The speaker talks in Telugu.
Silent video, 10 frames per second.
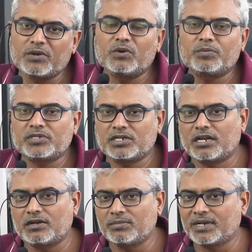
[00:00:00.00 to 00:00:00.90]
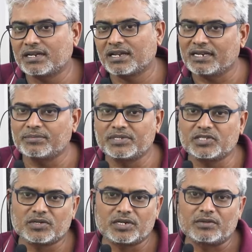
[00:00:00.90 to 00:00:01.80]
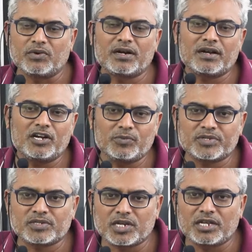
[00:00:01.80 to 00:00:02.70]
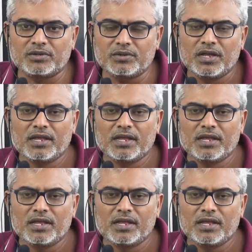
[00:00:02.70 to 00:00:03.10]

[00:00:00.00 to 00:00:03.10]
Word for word: ఎక్కువ పుస్తకాల్లో మనకి కనిపించడం లేదు ఒకటి రెండు పుస్తకాలు